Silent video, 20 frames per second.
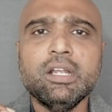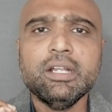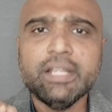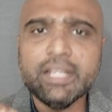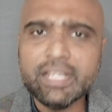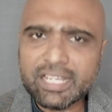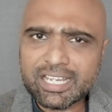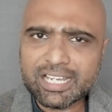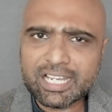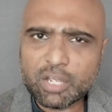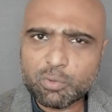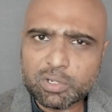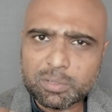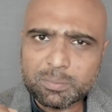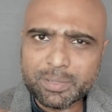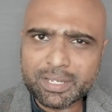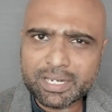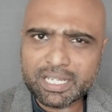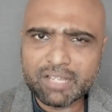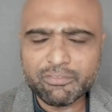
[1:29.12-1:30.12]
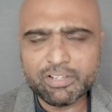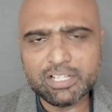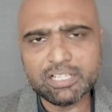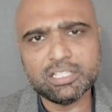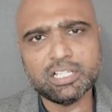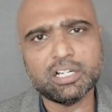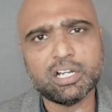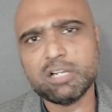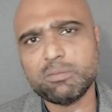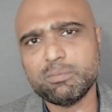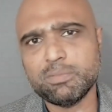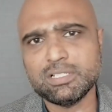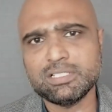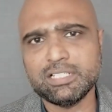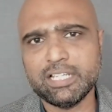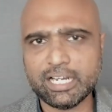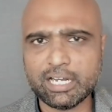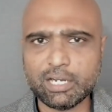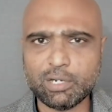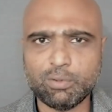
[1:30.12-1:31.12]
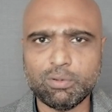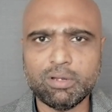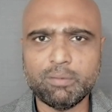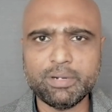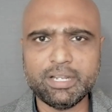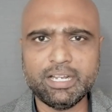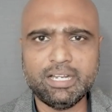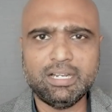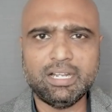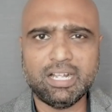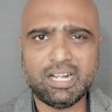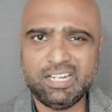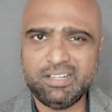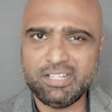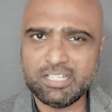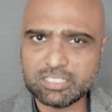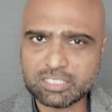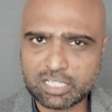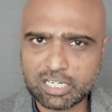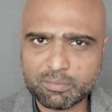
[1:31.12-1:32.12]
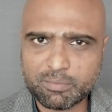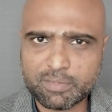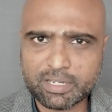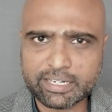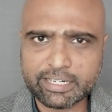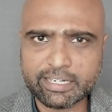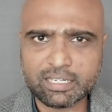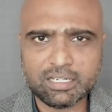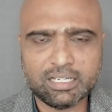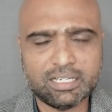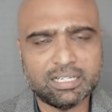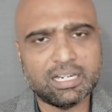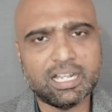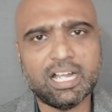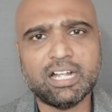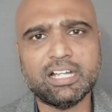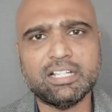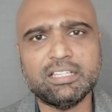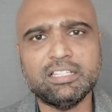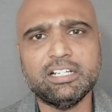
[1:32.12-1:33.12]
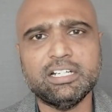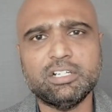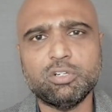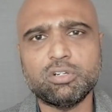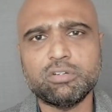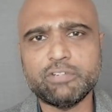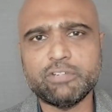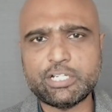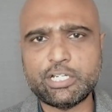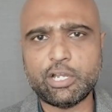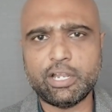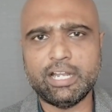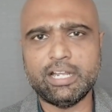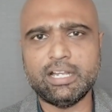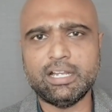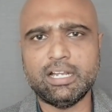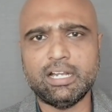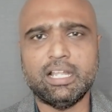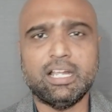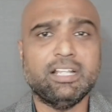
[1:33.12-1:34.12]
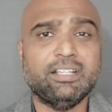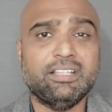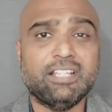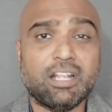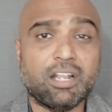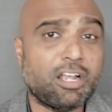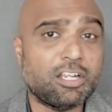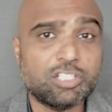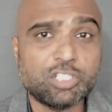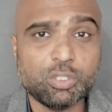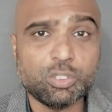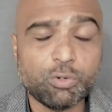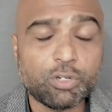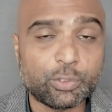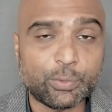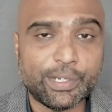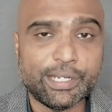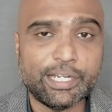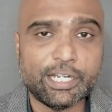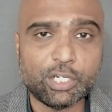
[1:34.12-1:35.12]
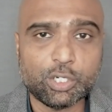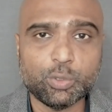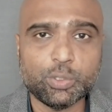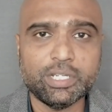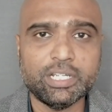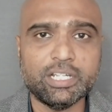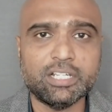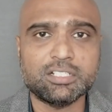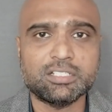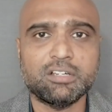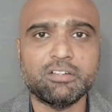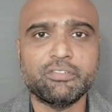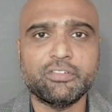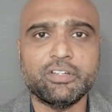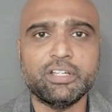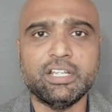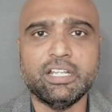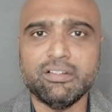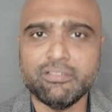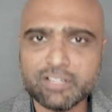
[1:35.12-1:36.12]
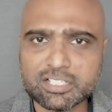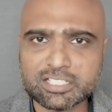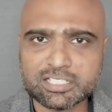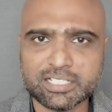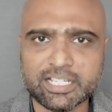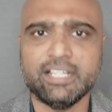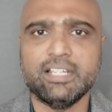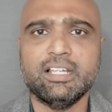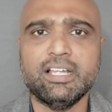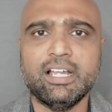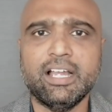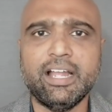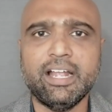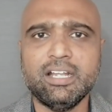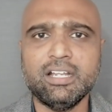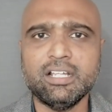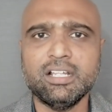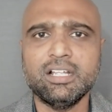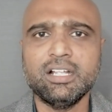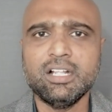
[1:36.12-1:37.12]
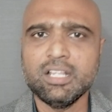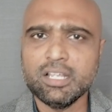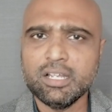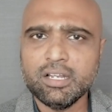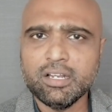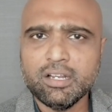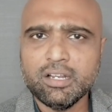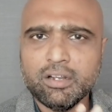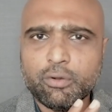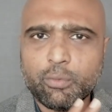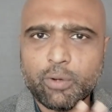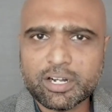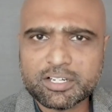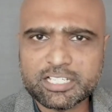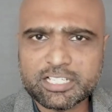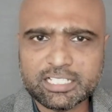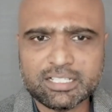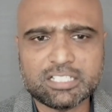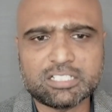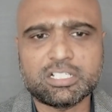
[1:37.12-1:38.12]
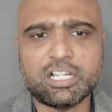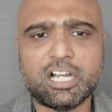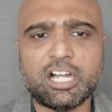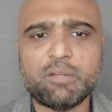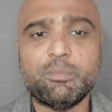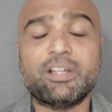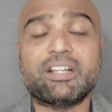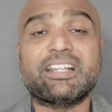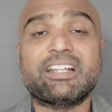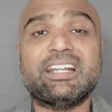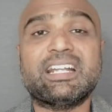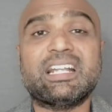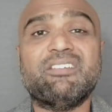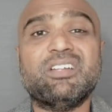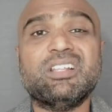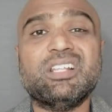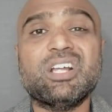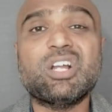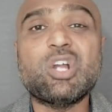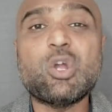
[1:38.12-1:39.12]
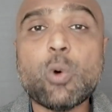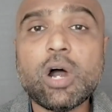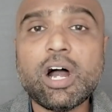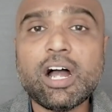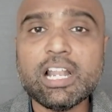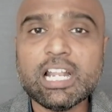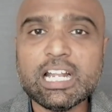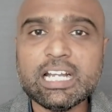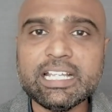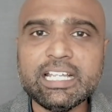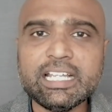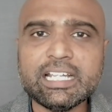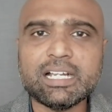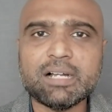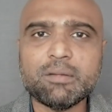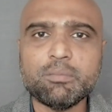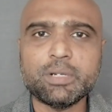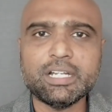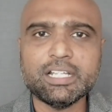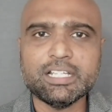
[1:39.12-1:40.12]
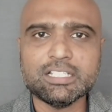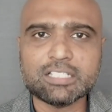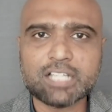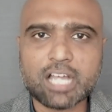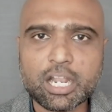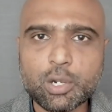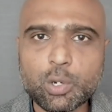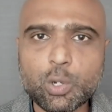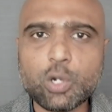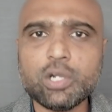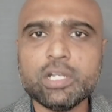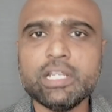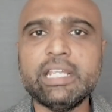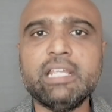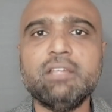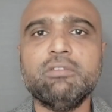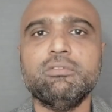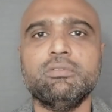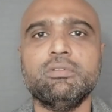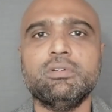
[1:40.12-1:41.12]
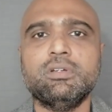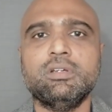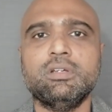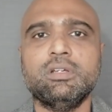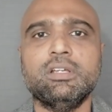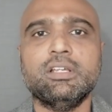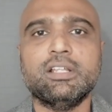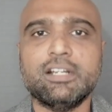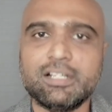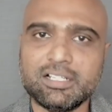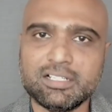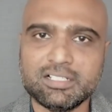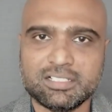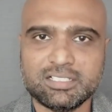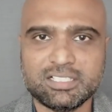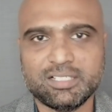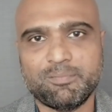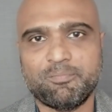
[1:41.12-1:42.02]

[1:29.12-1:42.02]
நீங்கள் ஒரு பெரிய வெல்த் கார்பஸ் சேர்க்கணும் அப்படின்னாக்கா இந்த ஸ்டாக் மார்க்கெட்டில் நான் கற்றுக்கிட்ட ஒரு விஷயம் என்னென்னா இந்த லாஸ்ட் ஒரு டுவெண்ட்டி டூ இயர்ஸ் ஆஃப் இன்வெஸ்டிங் அண்ட் வாட்சிங் த ஸ்டாக் மார்க்கெட்டில் வந்து குவாலிட்டி கம்பெனிஸ் அலோன் கிவ் ரிட்டர்ன்ஸ்